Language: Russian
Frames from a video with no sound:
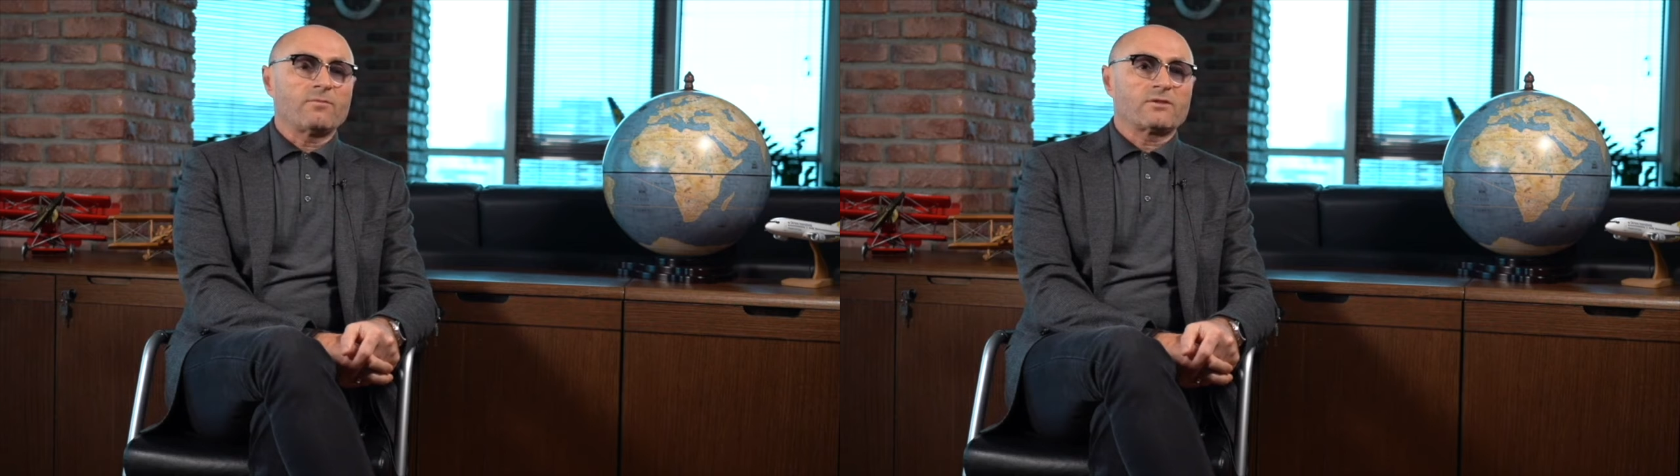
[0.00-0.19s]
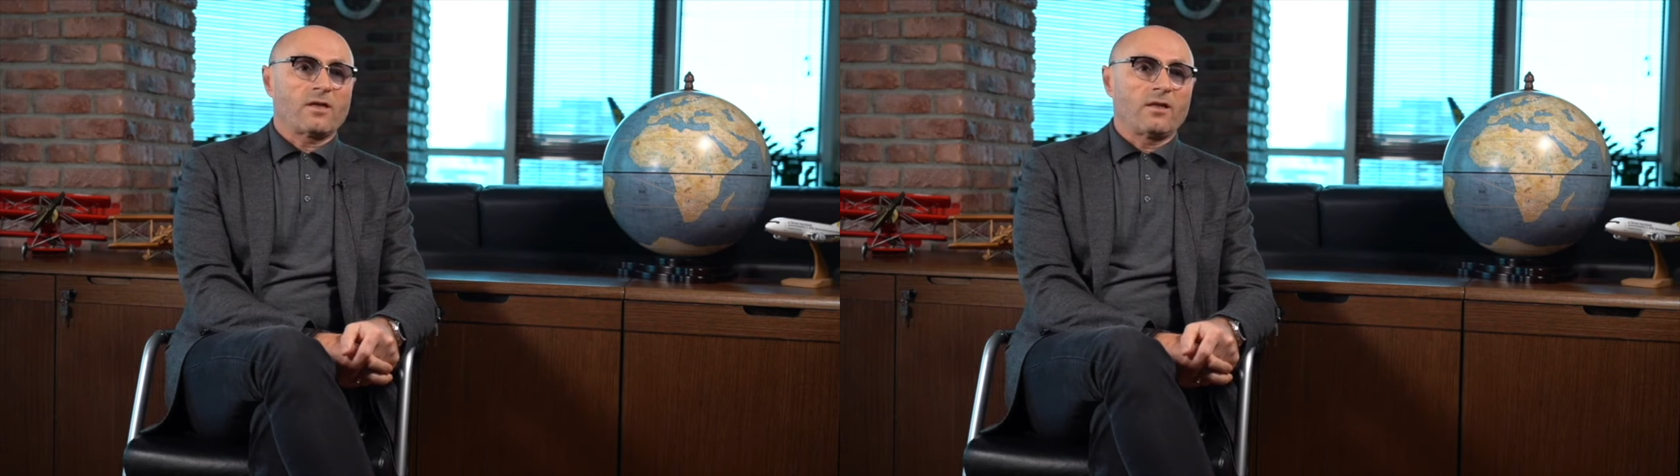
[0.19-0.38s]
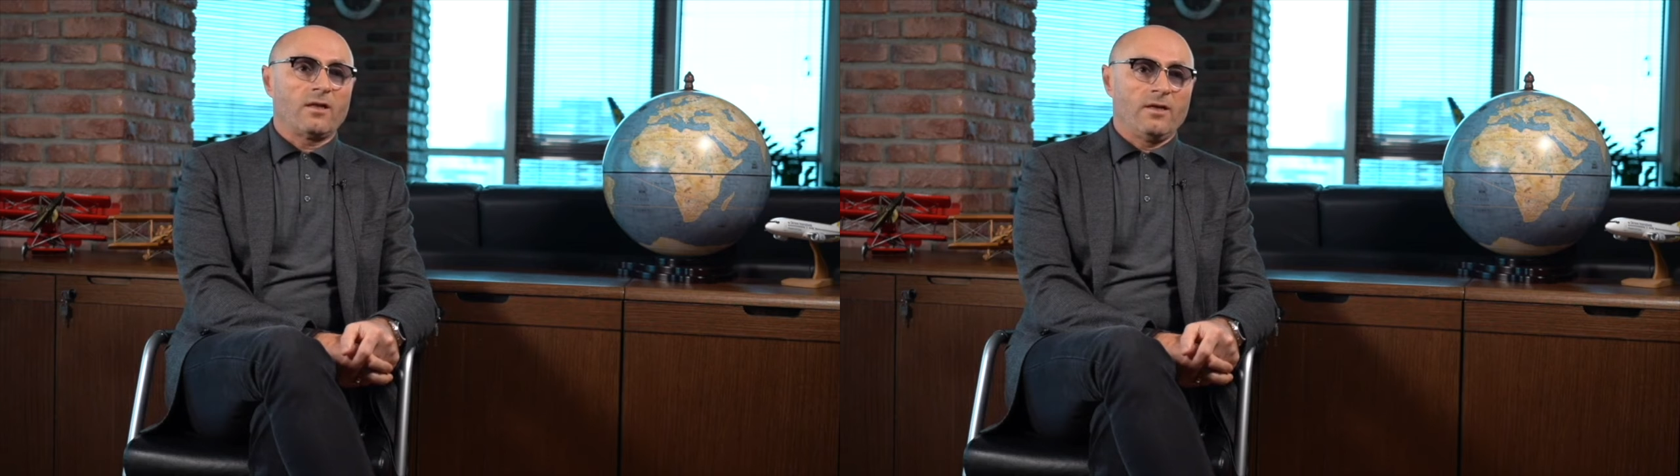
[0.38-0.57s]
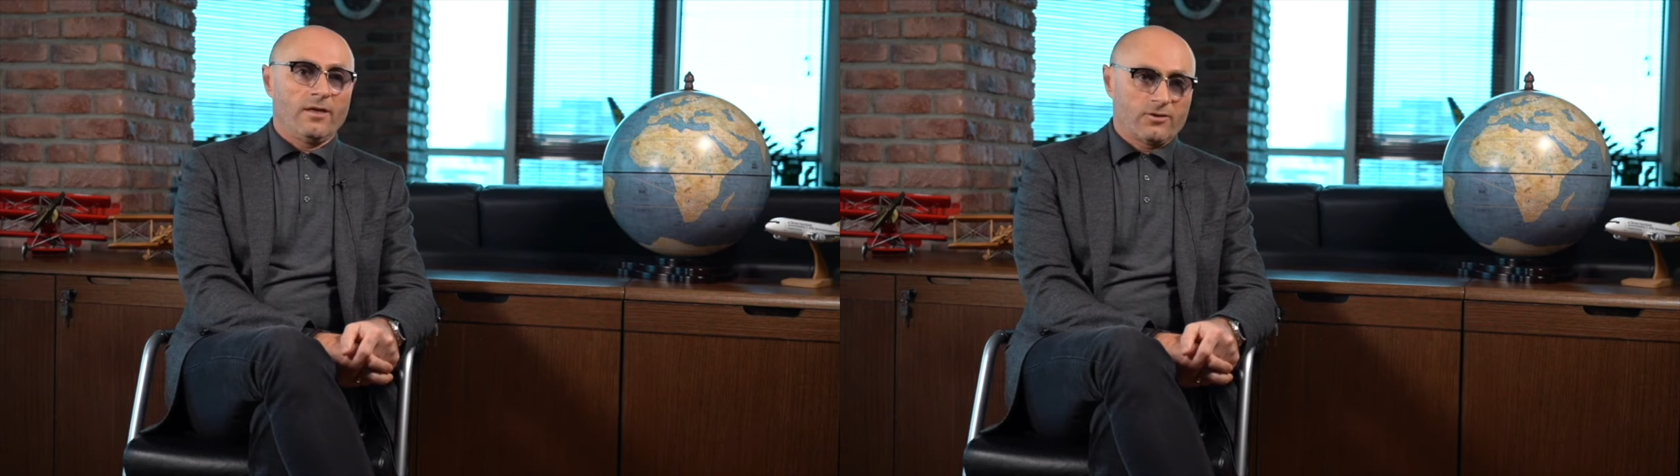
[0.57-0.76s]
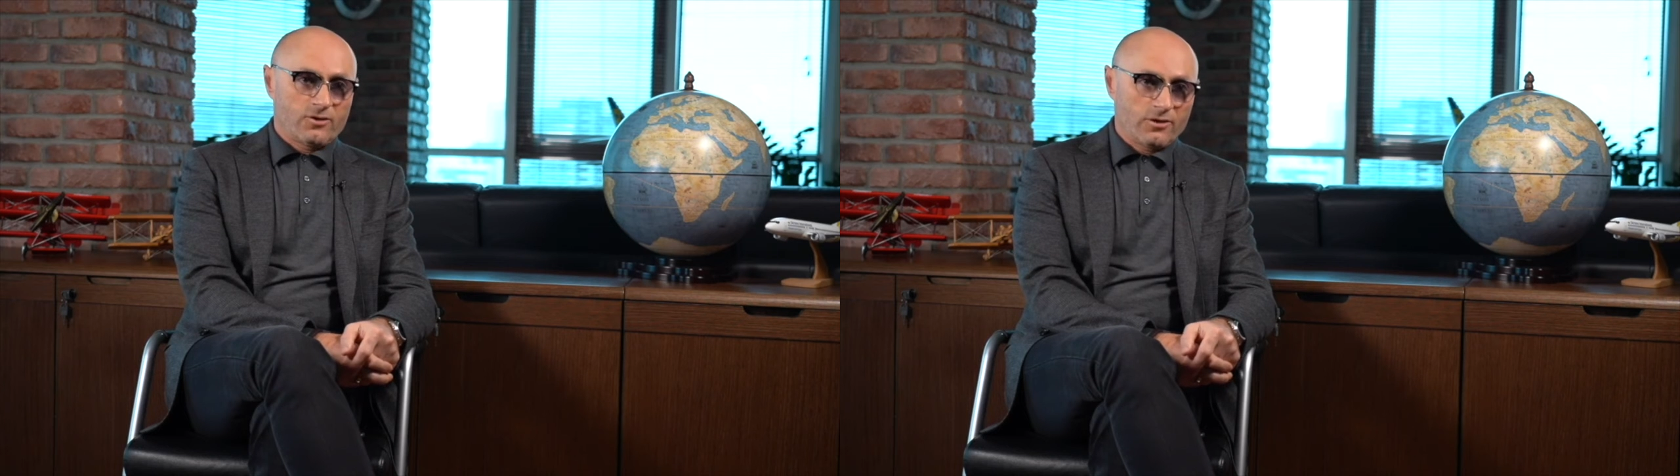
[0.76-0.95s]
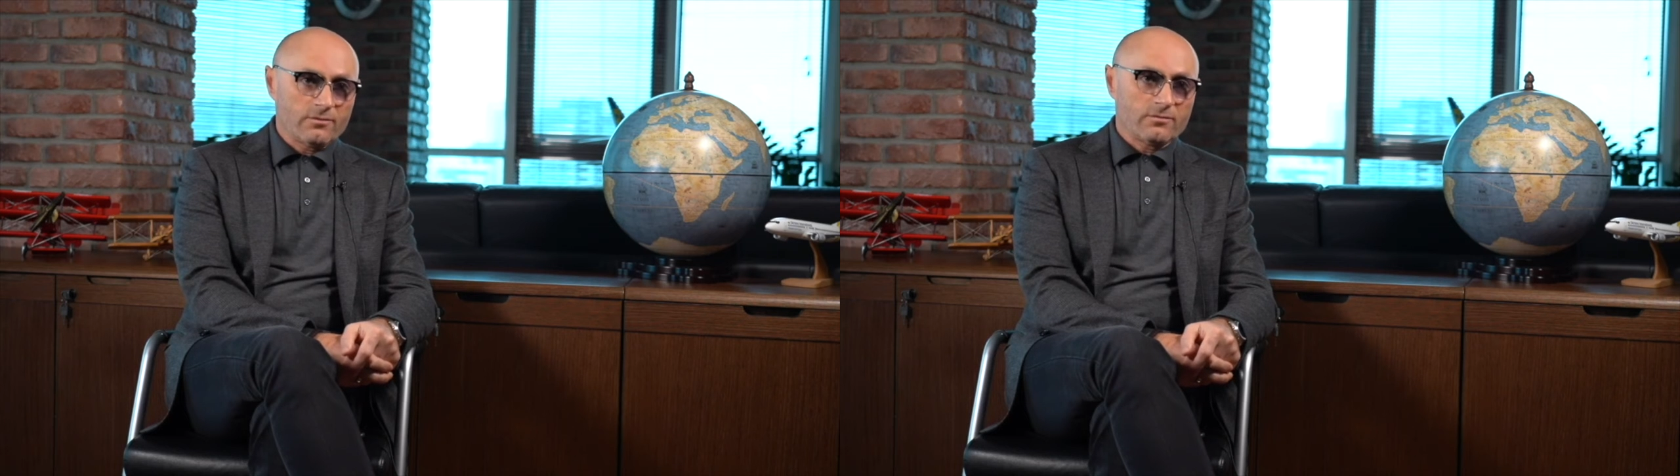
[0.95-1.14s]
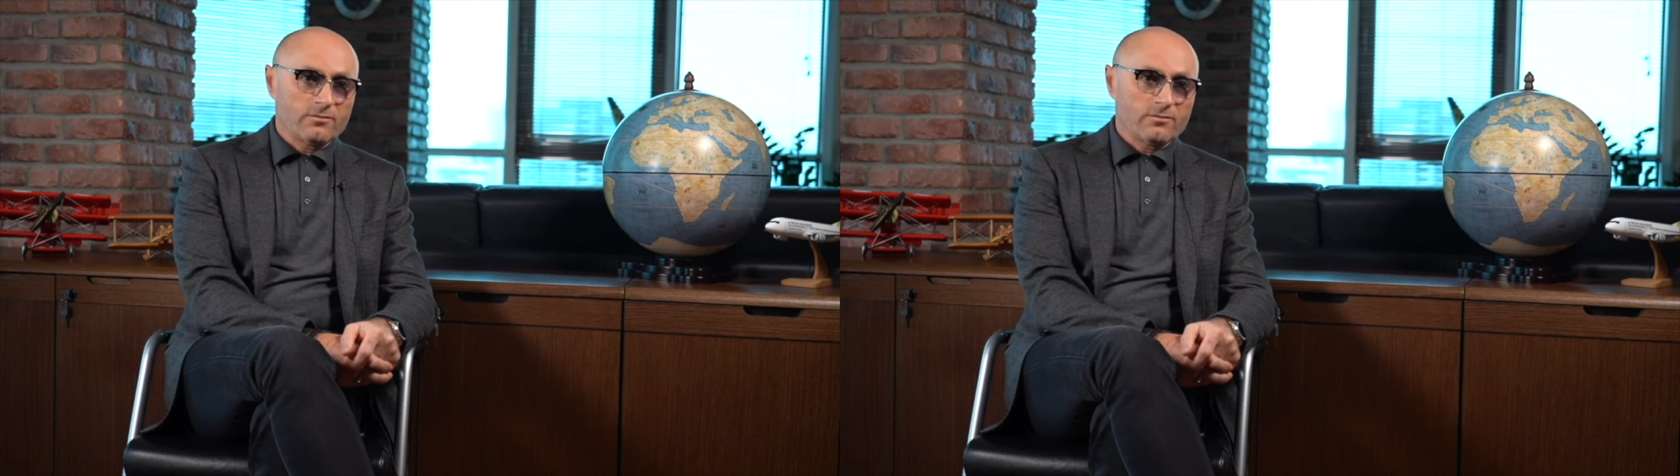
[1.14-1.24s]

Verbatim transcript: стало легче,